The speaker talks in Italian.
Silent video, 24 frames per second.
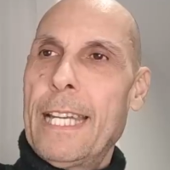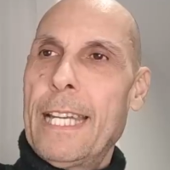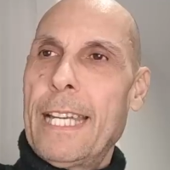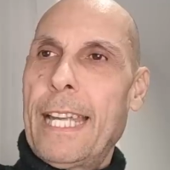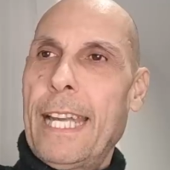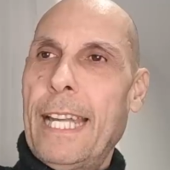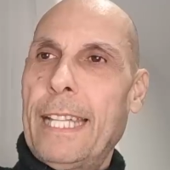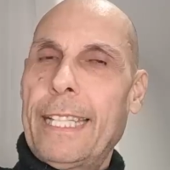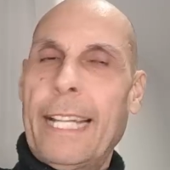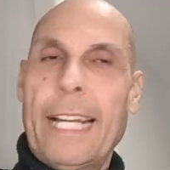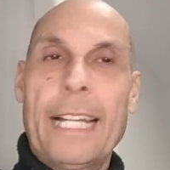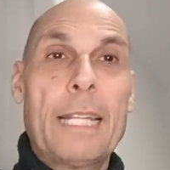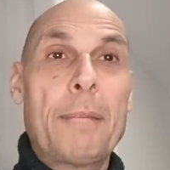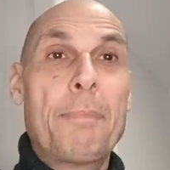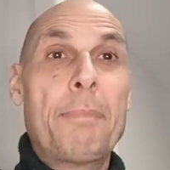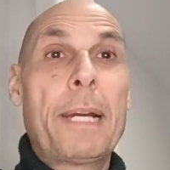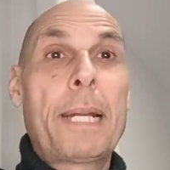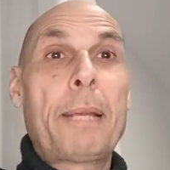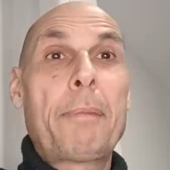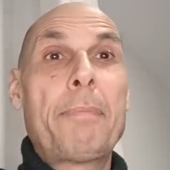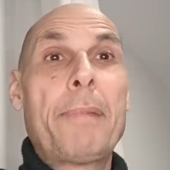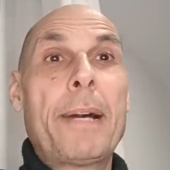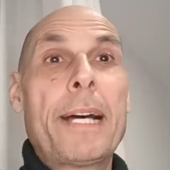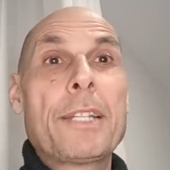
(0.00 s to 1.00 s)
che andrà di
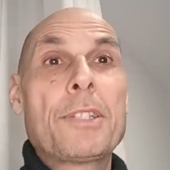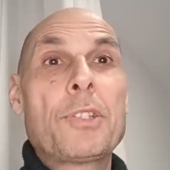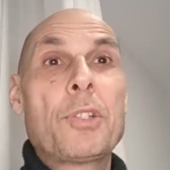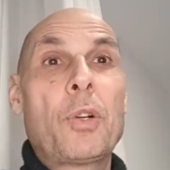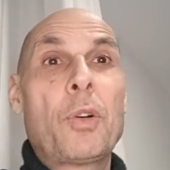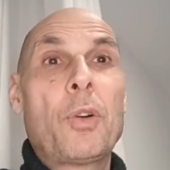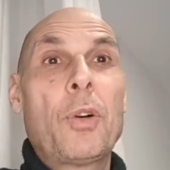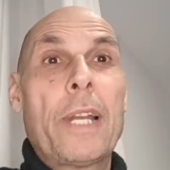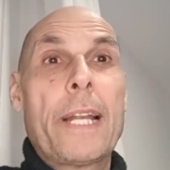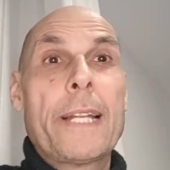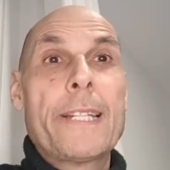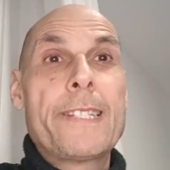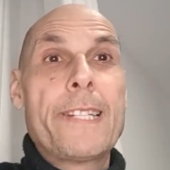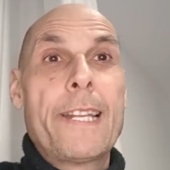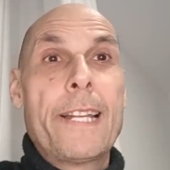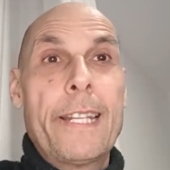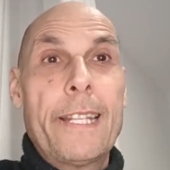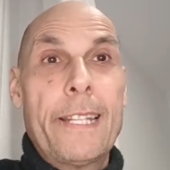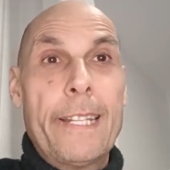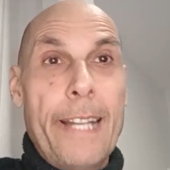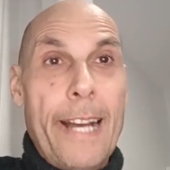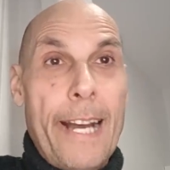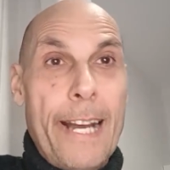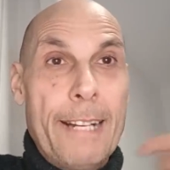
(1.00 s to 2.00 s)
pari passo con
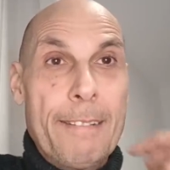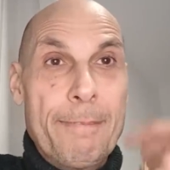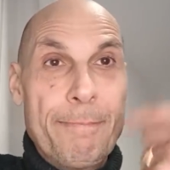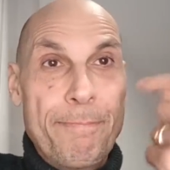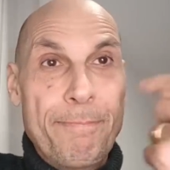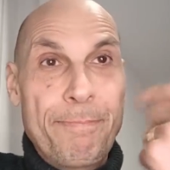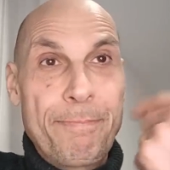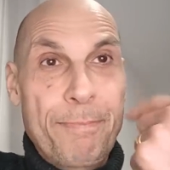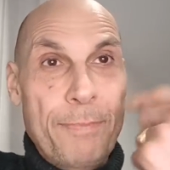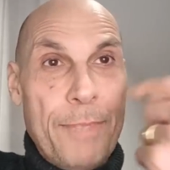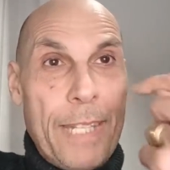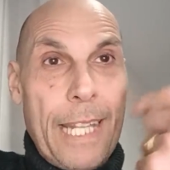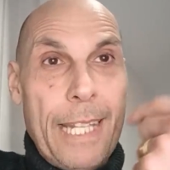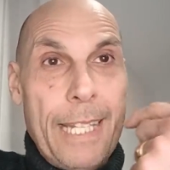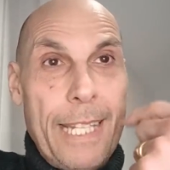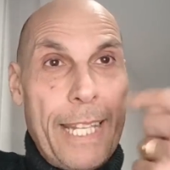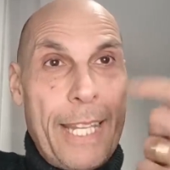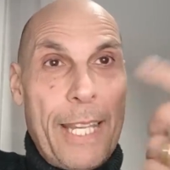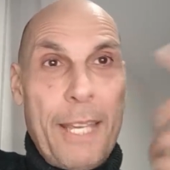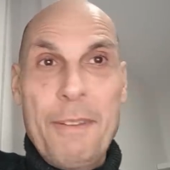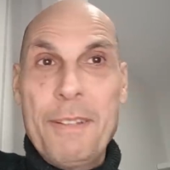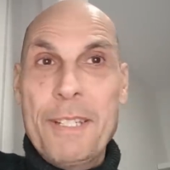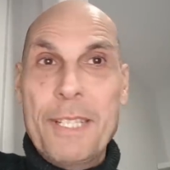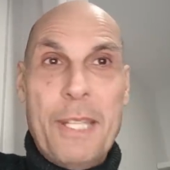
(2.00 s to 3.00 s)
l'anzianità di
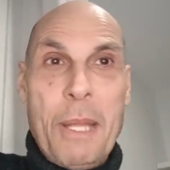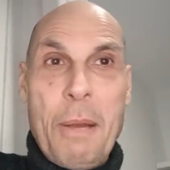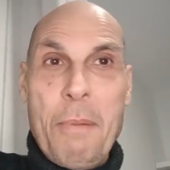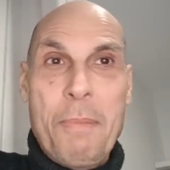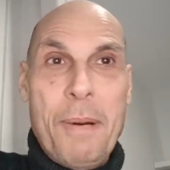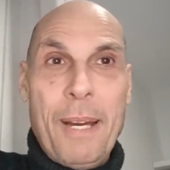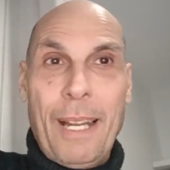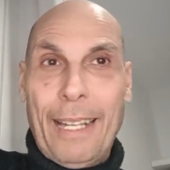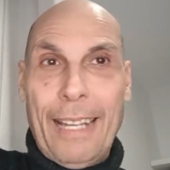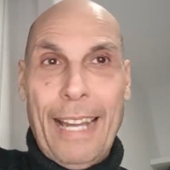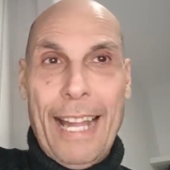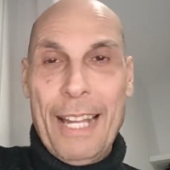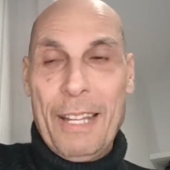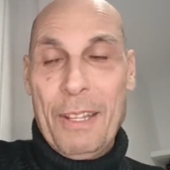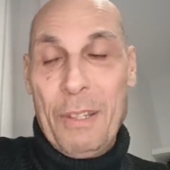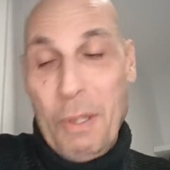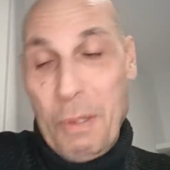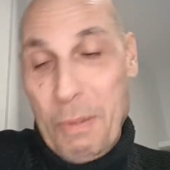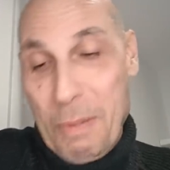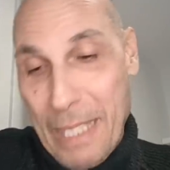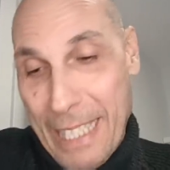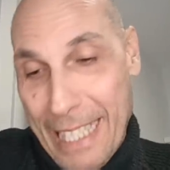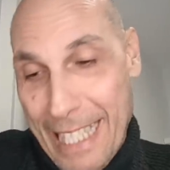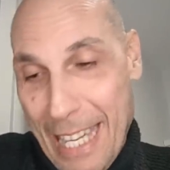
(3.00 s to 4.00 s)
chi vi sta
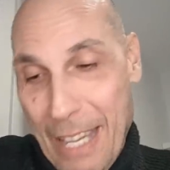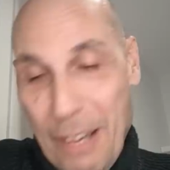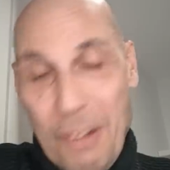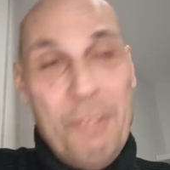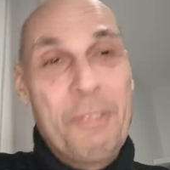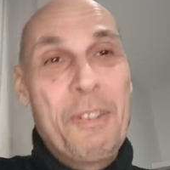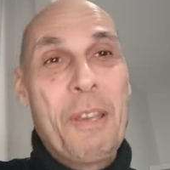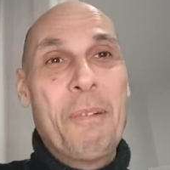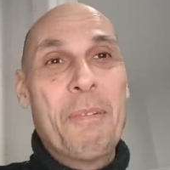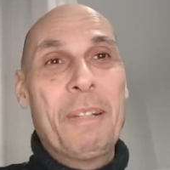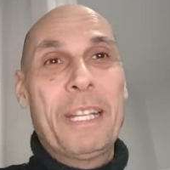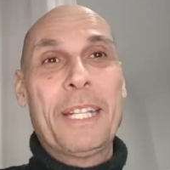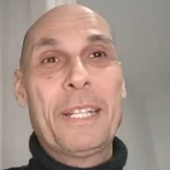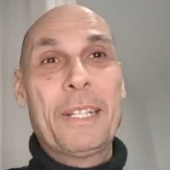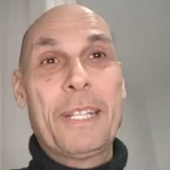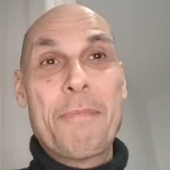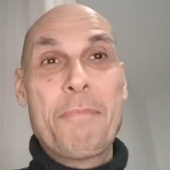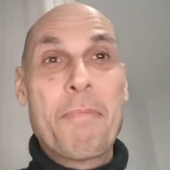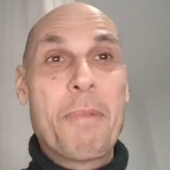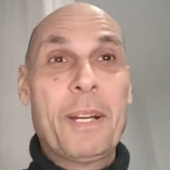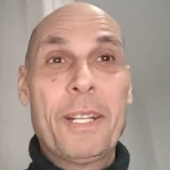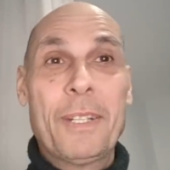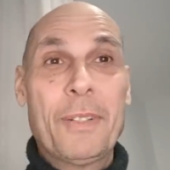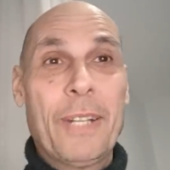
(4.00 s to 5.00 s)
parlando, perché ovviamente
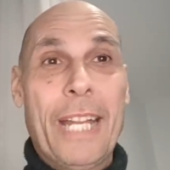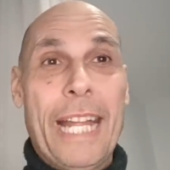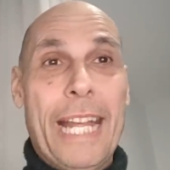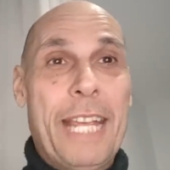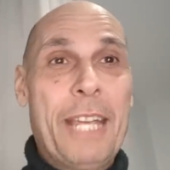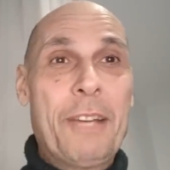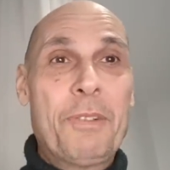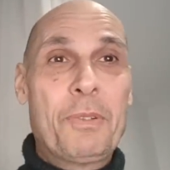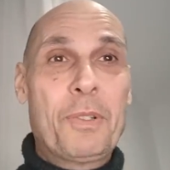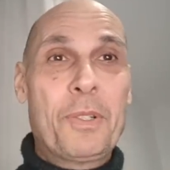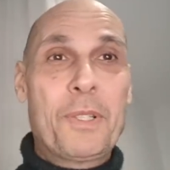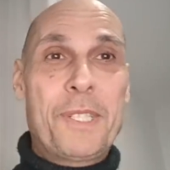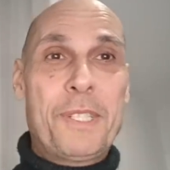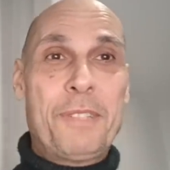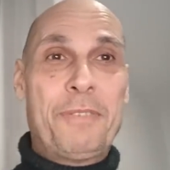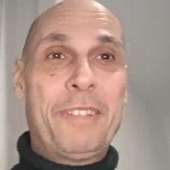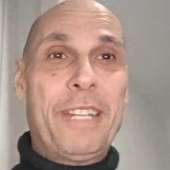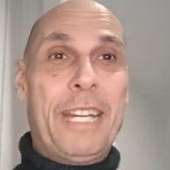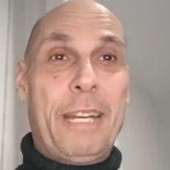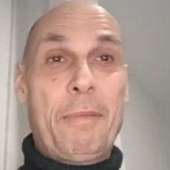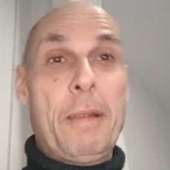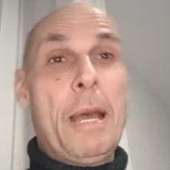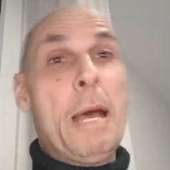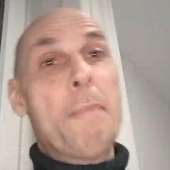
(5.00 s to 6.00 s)
poi non è che uno si
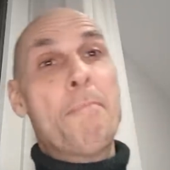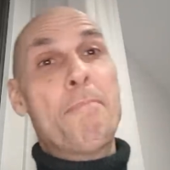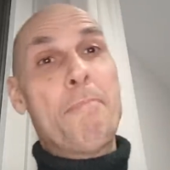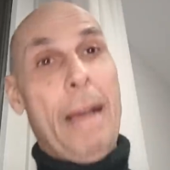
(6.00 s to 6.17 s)
ferma.